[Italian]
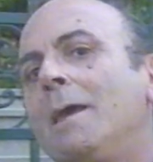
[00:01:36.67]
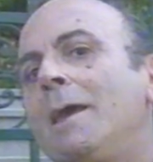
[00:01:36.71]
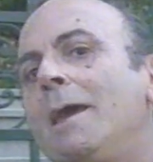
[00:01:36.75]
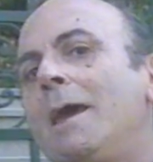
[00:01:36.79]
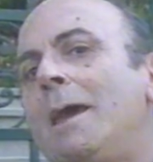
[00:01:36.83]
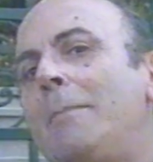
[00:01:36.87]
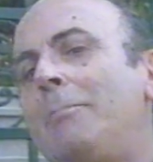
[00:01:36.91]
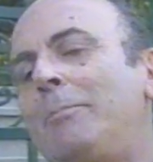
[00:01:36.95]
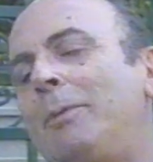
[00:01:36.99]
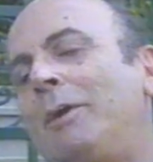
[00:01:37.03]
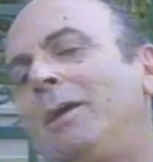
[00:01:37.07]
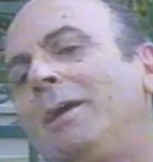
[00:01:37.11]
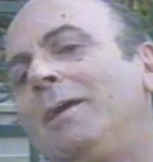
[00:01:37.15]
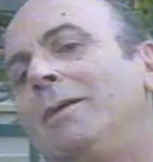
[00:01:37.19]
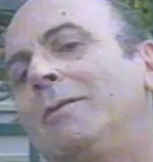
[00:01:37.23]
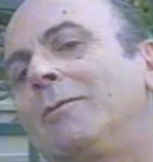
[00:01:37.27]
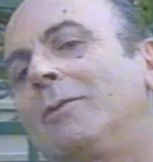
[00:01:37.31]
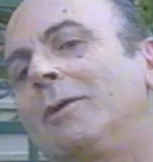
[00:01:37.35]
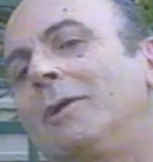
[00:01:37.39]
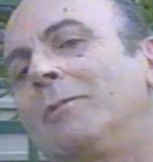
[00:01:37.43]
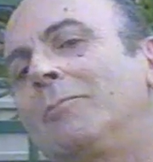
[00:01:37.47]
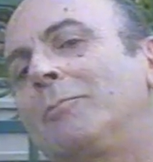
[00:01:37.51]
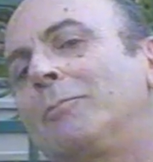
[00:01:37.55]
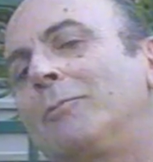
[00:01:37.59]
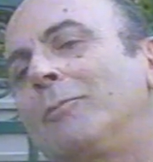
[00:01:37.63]
E poi
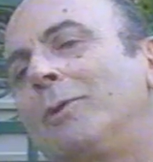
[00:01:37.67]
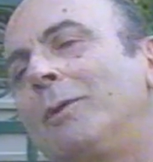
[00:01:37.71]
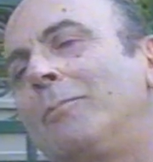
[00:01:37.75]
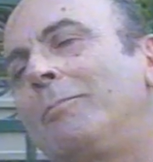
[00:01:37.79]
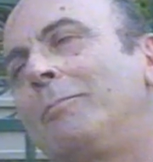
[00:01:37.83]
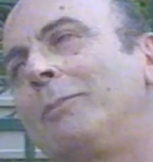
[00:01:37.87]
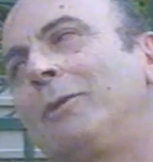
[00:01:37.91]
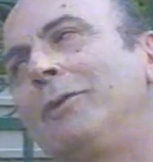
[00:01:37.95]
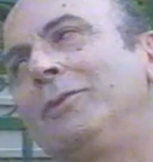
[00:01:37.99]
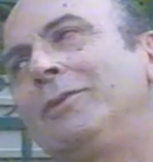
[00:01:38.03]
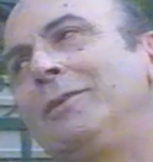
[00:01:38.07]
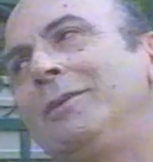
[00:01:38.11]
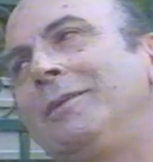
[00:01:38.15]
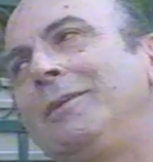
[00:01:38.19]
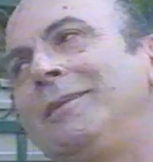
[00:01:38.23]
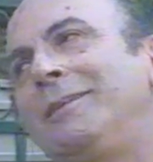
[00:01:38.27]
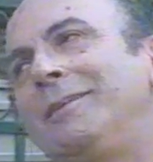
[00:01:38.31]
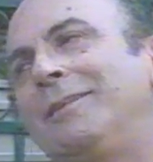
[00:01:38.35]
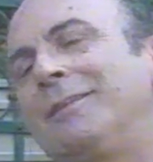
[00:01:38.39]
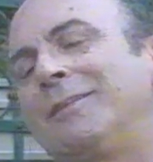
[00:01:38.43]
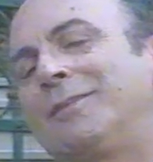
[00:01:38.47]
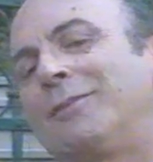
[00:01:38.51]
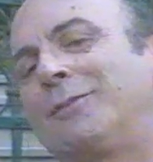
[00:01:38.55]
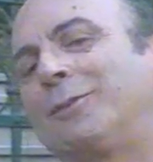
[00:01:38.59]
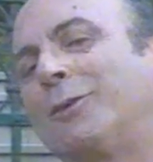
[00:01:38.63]
quel, quel po' di
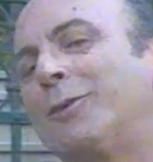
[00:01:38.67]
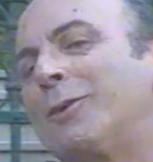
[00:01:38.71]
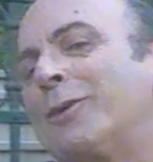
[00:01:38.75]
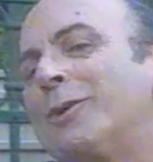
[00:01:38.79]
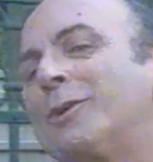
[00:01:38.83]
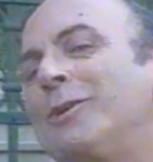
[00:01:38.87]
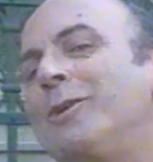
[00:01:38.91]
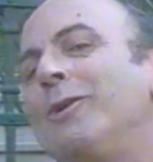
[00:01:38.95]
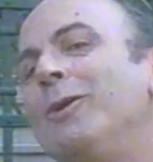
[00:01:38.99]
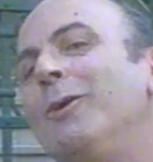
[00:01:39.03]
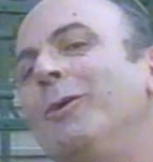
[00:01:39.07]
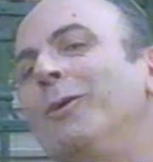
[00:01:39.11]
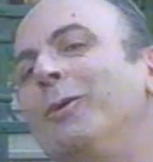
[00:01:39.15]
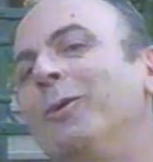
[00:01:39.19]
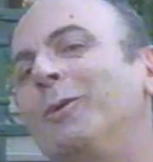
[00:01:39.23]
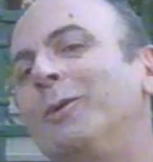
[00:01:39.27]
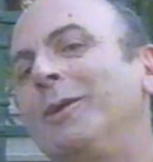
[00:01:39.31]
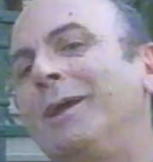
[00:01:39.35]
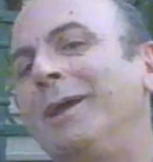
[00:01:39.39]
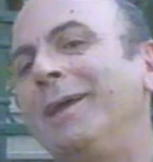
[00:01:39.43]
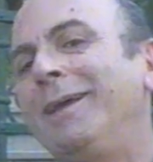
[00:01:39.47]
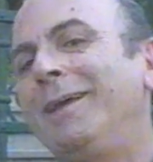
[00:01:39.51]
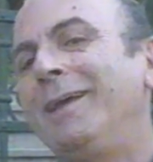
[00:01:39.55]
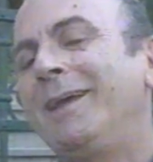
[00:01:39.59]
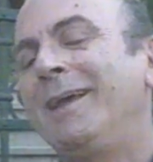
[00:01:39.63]

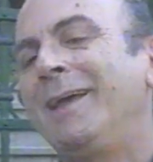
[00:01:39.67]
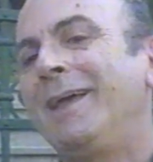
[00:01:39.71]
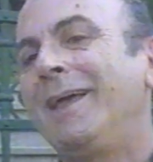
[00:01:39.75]
sornione,